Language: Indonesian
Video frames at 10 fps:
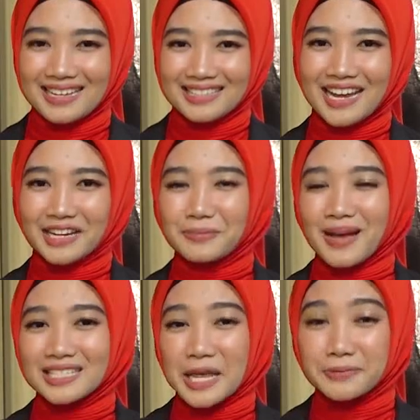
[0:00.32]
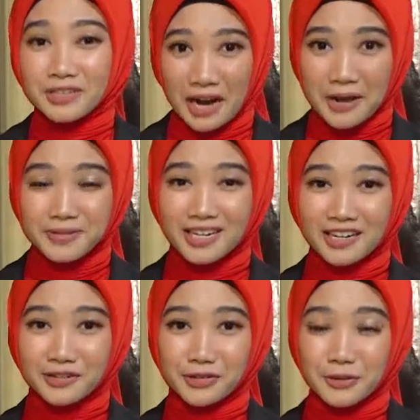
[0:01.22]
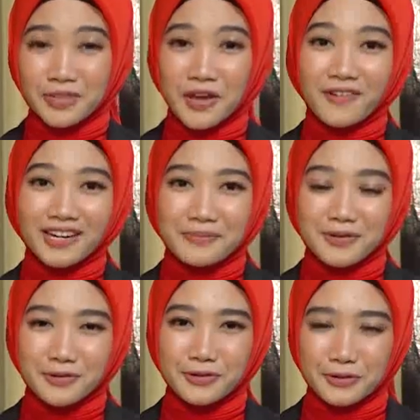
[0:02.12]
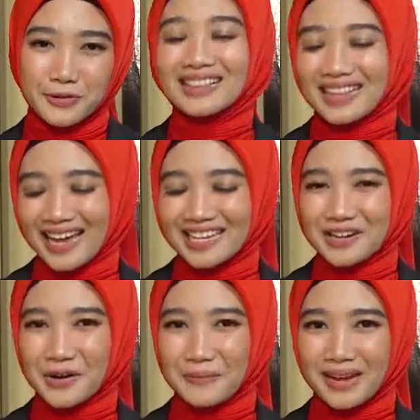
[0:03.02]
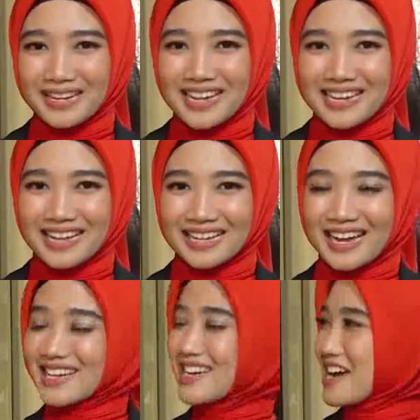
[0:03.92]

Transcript: Jangan lupa subscribe channel YouTube TVRI Bengkulu, like, komen, dan nyalakan